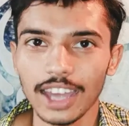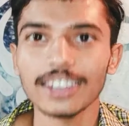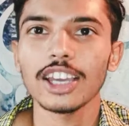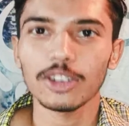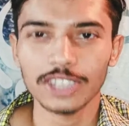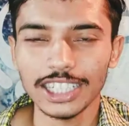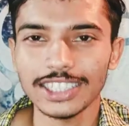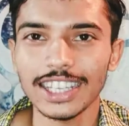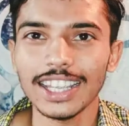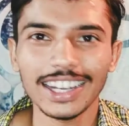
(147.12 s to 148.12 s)
आ रही जा रो
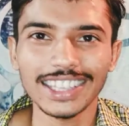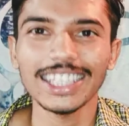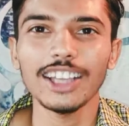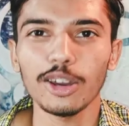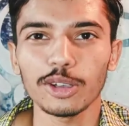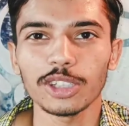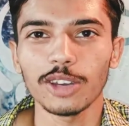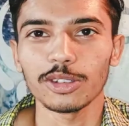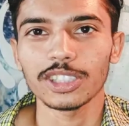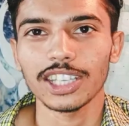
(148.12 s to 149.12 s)
ठीक से या नहीं आ रहा
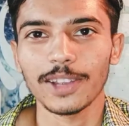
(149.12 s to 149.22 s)
जा रो सही